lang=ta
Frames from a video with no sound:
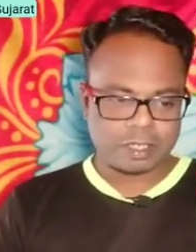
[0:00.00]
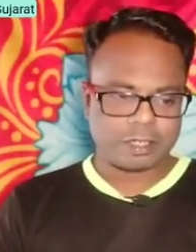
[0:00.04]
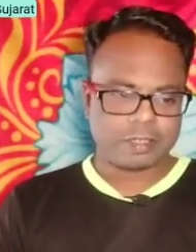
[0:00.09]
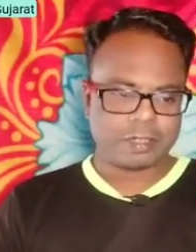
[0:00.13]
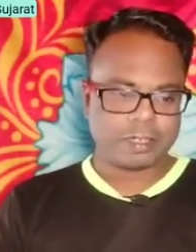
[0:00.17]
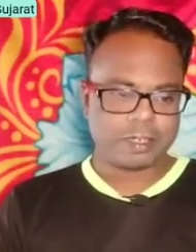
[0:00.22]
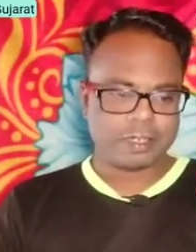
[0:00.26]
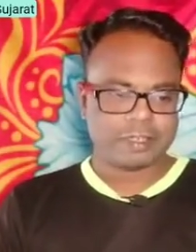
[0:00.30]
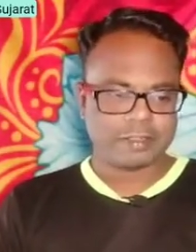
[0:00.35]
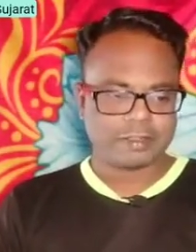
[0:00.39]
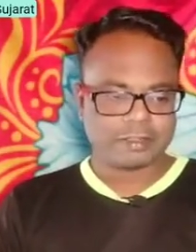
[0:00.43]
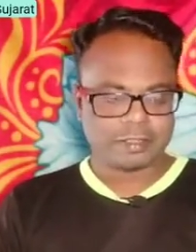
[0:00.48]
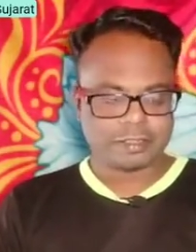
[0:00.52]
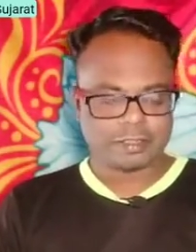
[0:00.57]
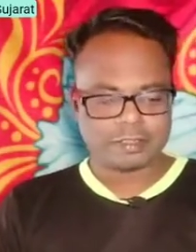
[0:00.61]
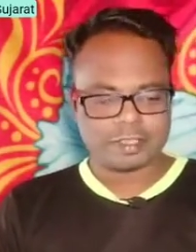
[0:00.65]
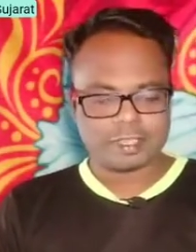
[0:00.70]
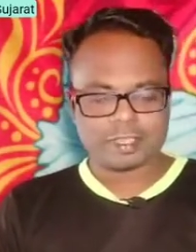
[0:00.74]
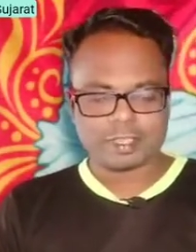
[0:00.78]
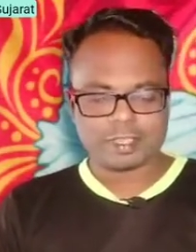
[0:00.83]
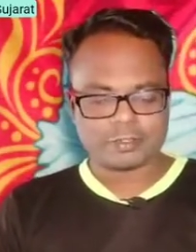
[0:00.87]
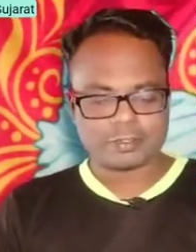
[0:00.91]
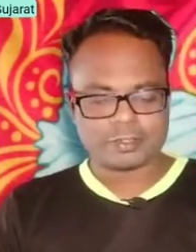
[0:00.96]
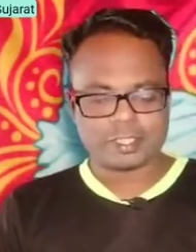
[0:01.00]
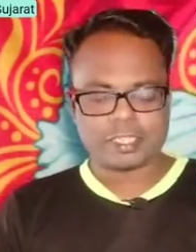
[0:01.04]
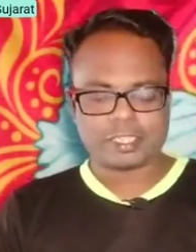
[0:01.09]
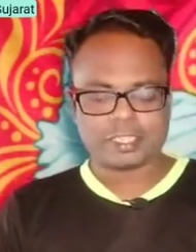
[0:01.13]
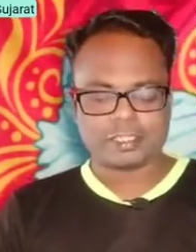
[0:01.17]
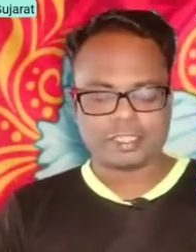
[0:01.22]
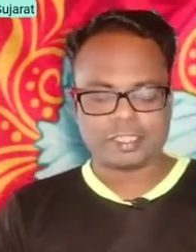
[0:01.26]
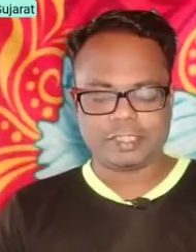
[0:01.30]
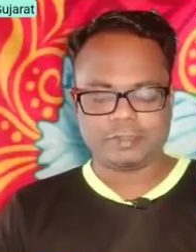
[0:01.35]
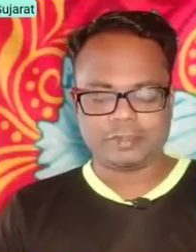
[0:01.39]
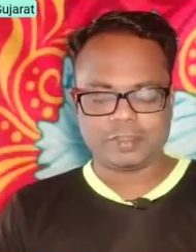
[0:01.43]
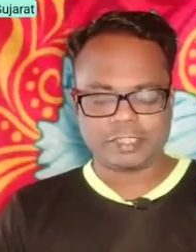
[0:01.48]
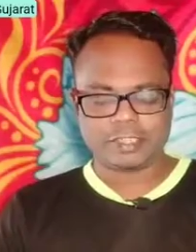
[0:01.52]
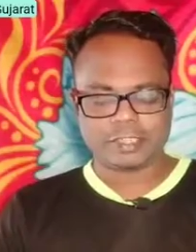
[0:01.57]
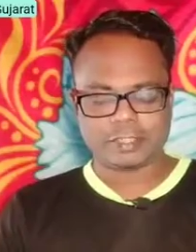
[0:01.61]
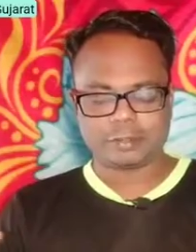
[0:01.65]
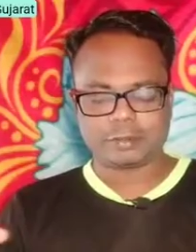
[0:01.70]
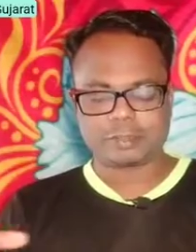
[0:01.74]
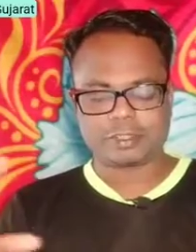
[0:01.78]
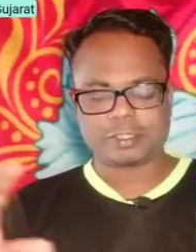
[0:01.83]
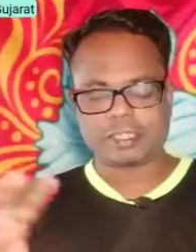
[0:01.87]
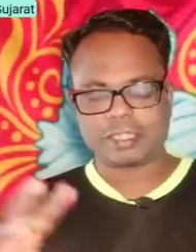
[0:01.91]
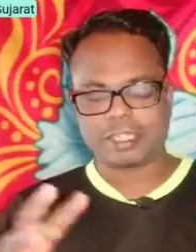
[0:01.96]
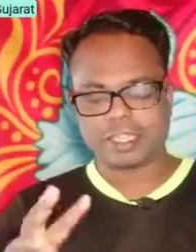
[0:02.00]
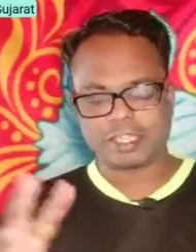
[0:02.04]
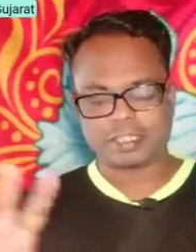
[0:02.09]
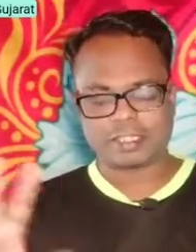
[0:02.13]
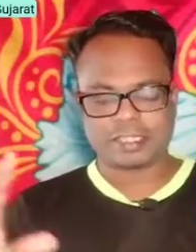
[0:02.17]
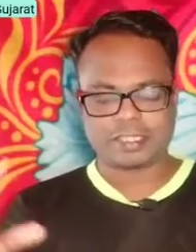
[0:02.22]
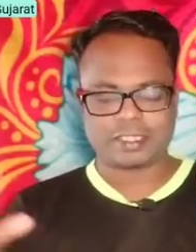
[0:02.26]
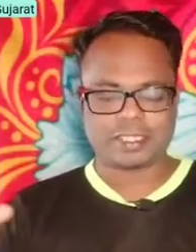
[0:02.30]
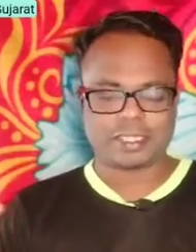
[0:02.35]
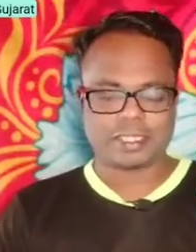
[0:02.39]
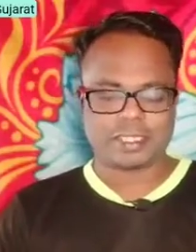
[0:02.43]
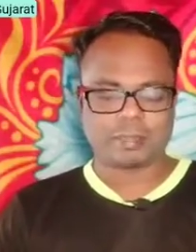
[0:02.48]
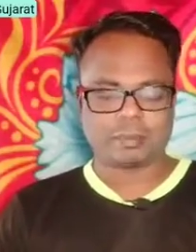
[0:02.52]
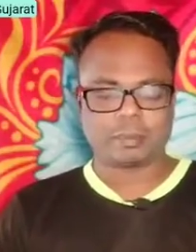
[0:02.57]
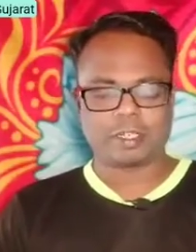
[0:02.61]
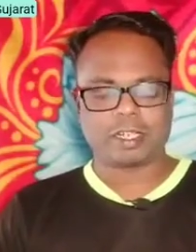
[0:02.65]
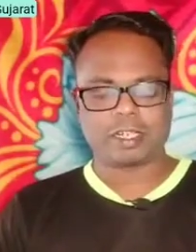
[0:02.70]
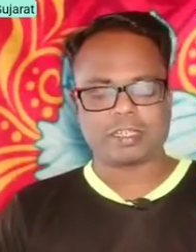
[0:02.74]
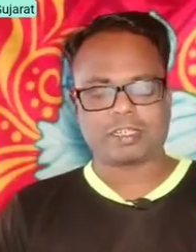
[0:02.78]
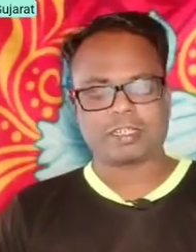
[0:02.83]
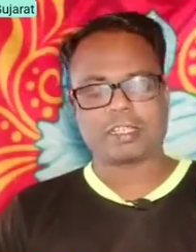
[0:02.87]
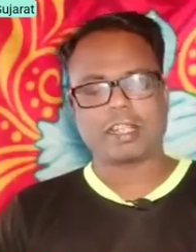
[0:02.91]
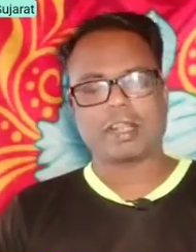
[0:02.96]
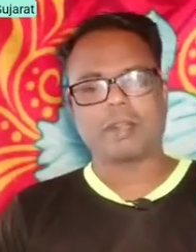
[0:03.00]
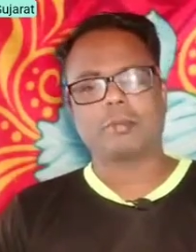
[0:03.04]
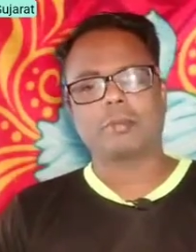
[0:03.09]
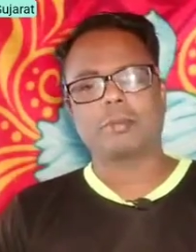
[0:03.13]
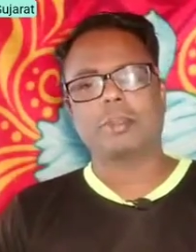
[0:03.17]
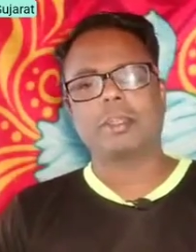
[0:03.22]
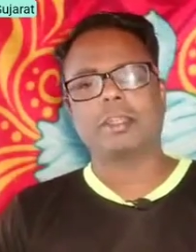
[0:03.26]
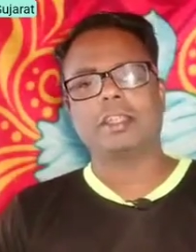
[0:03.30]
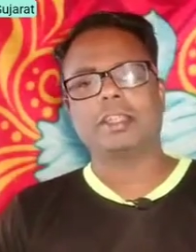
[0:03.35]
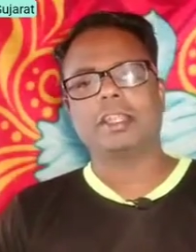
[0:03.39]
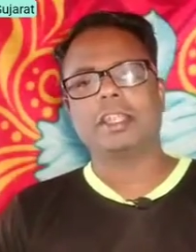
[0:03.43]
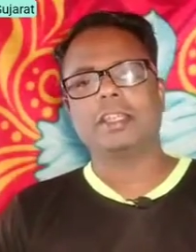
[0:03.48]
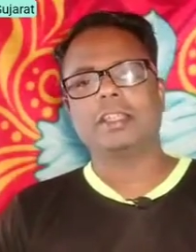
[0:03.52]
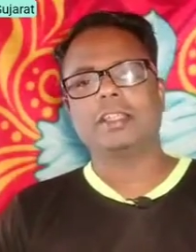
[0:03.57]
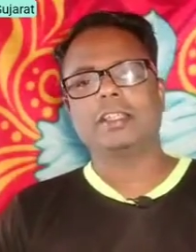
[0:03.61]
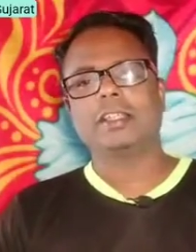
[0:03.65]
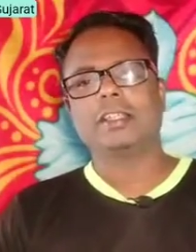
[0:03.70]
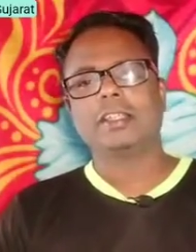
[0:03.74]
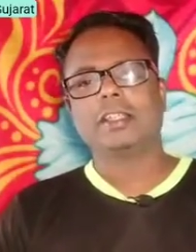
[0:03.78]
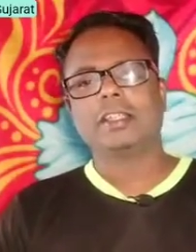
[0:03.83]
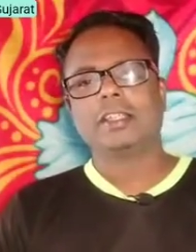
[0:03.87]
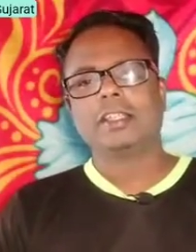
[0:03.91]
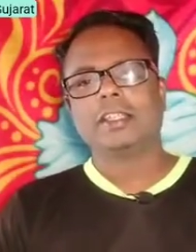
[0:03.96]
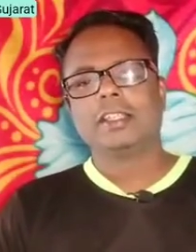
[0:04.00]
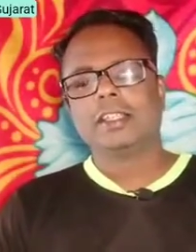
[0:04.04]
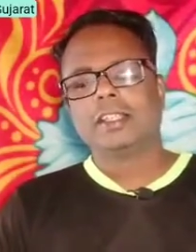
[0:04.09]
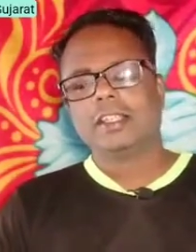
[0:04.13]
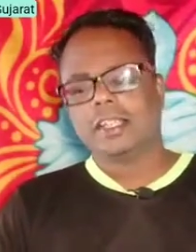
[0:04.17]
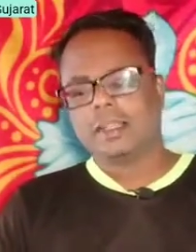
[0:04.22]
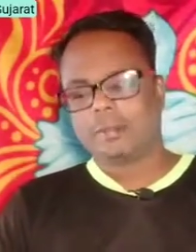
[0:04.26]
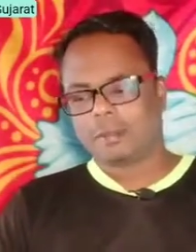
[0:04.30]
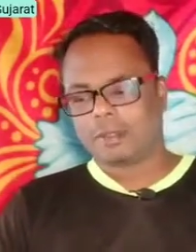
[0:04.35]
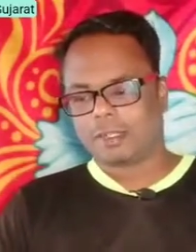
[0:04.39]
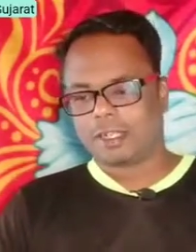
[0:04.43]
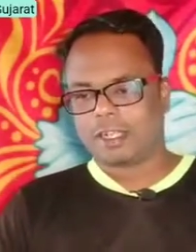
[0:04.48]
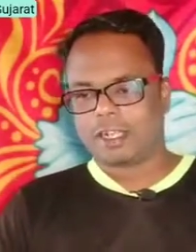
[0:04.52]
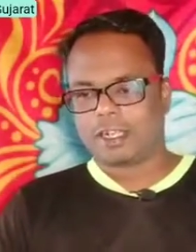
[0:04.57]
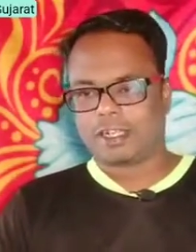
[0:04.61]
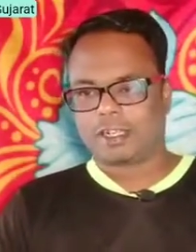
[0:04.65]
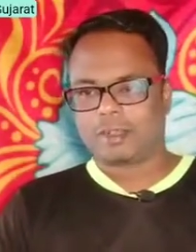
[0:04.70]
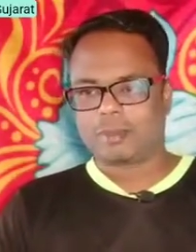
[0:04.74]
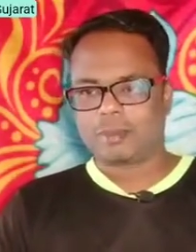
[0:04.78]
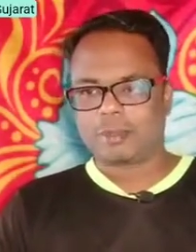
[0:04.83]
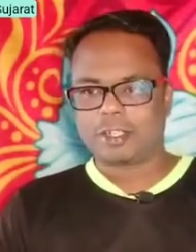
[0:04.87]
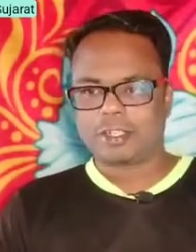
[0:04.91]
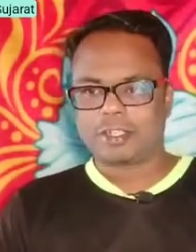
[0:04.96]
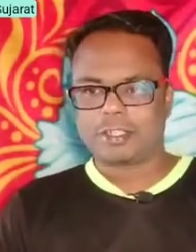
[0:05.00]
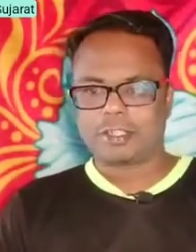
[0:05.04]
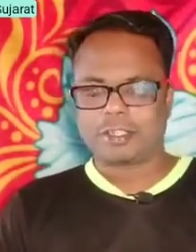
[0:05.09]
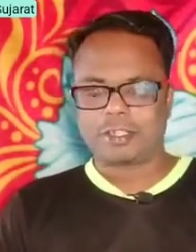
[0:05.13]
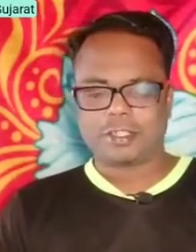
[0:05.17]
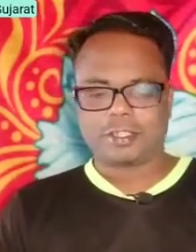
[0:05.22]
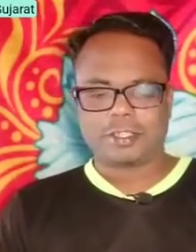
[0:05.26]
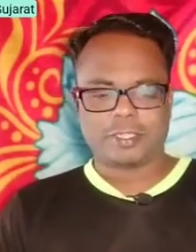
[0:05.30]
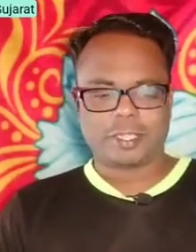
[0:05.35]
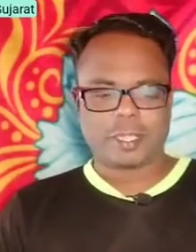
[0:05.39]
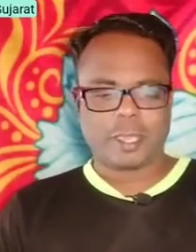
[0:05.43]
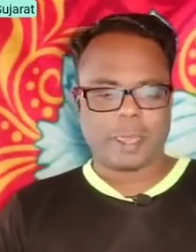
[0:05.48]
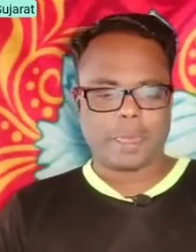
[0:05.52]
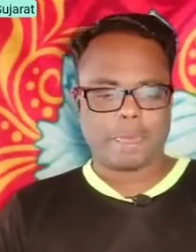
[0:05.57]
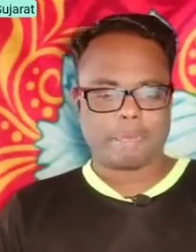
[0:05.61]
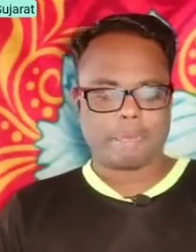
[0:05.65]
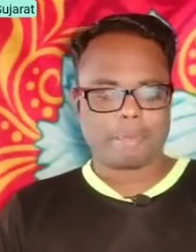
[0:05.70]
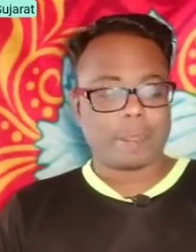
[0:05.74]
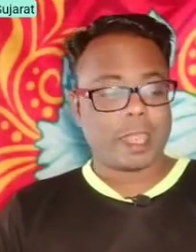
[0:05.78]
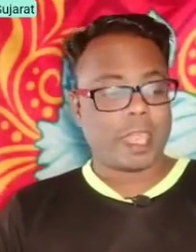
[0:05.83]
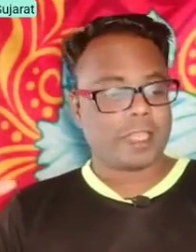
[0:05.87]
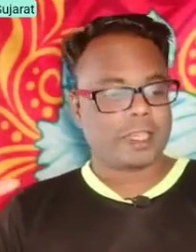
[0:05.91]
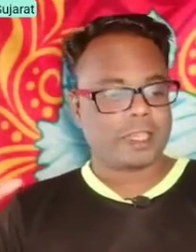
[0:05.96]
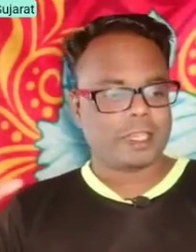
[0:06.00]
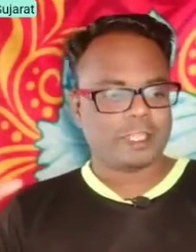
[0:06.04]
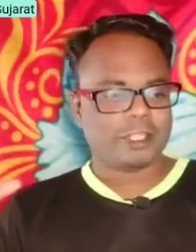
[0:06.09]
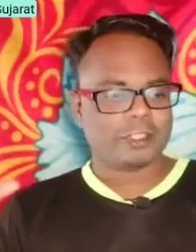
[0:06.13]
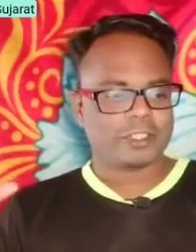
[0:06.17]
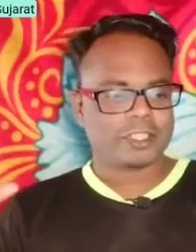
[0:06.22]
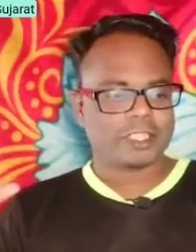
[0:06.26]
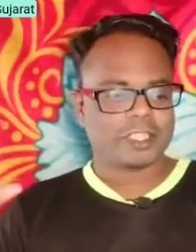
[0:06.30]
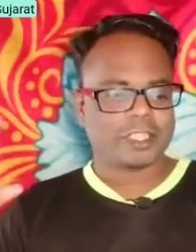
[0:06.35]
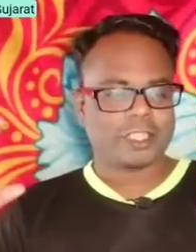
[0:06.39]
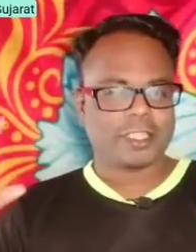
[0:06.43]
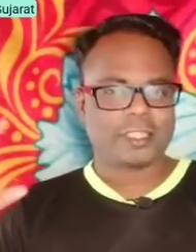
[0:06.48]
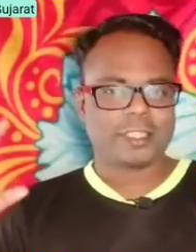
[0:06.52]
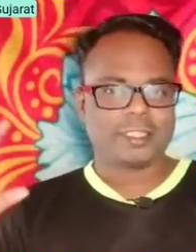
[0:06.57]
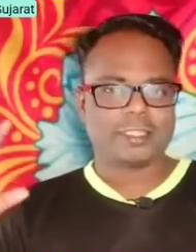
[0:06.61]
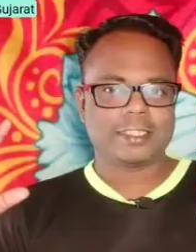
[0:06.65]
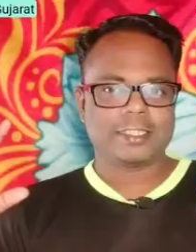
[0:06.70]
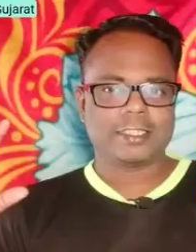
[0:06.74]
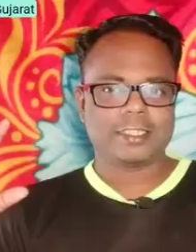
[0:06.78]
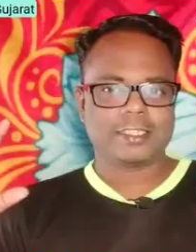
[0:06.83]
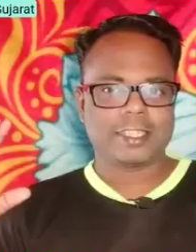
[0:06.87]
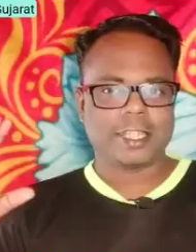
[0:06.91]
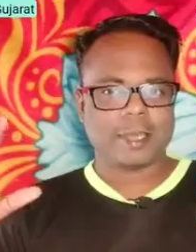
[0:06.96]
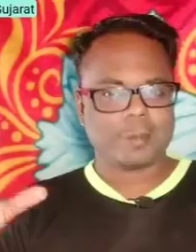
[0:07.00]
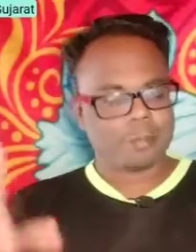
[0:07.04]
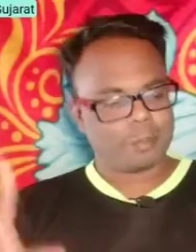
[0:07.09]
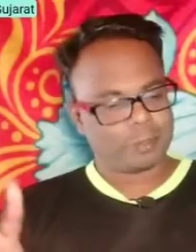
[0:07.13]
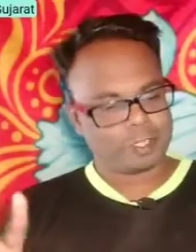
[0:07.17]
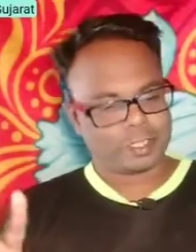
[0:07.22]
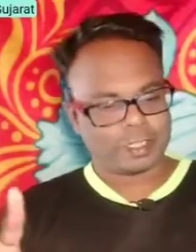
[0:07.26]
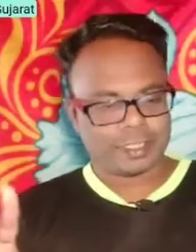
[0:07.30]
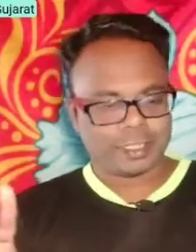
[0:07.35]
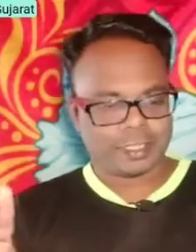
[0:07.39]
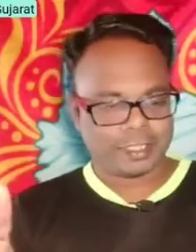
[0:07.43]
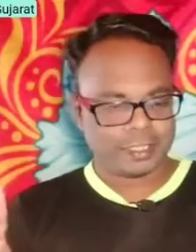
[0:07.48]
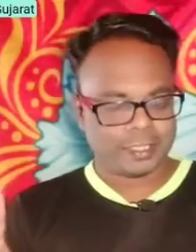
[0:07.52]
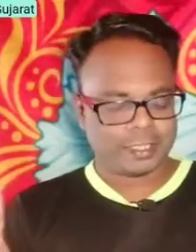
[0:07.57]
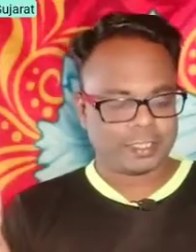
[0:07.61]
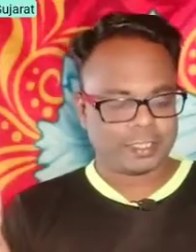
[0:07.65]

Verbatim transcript: என்னை அழைத்திருந்தார் நான் சொன்னேன் ஏற்கனவே இன்விடேஷன் கொடுத்துருந்தாங்க ஜஸ்ட் அட்டன் பண்ணுறதுக்கு தான் நான் போயிருந்தேன் இப்போ நான் அங்கே போயிட்டு நான் என்ன யோசித்தேன்னா நான் போனதே